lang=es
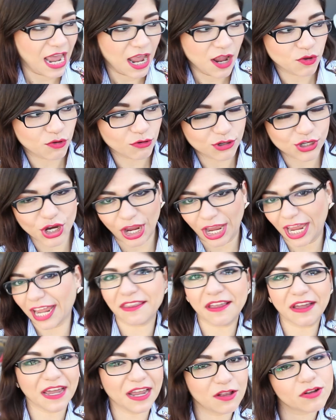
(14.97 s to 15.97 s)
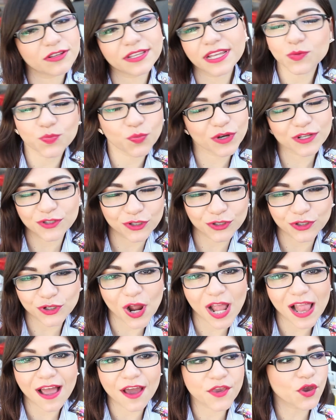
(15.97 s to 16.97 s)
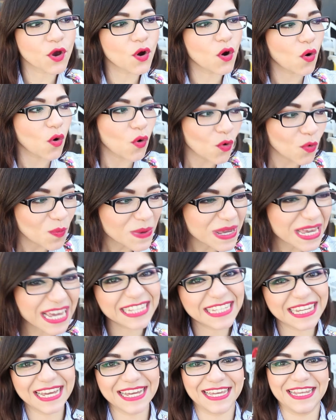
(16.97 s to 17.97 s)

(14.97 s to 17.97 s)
en tu chaqueta que no te has puesto todo el año un billete de